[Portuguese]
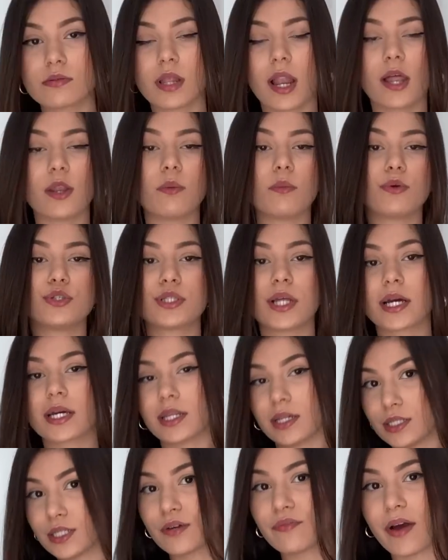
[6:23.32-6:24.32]
lá no meu
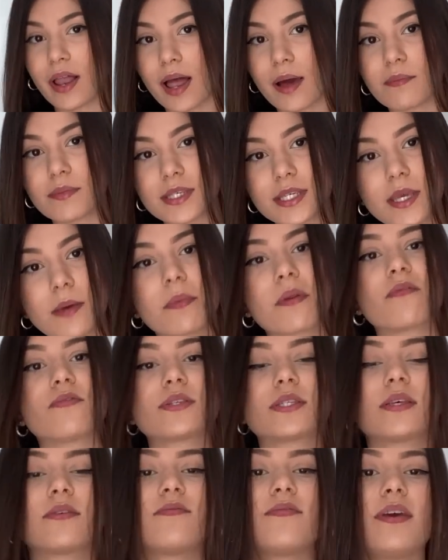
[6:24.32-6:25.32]
Instagram, já vai lá me seguir pra
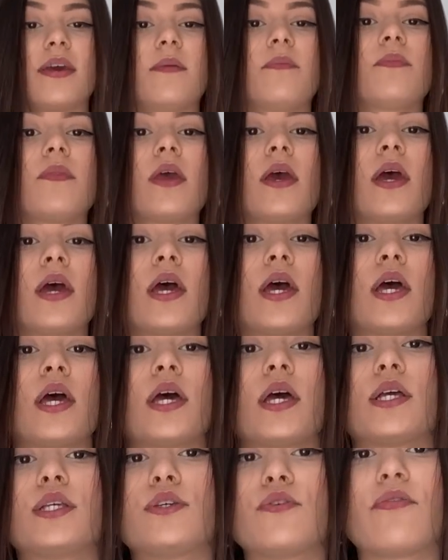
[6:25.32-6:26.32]
você ver.
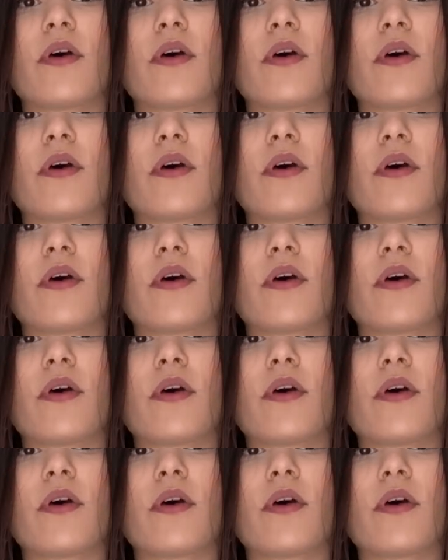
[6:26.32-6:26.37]
De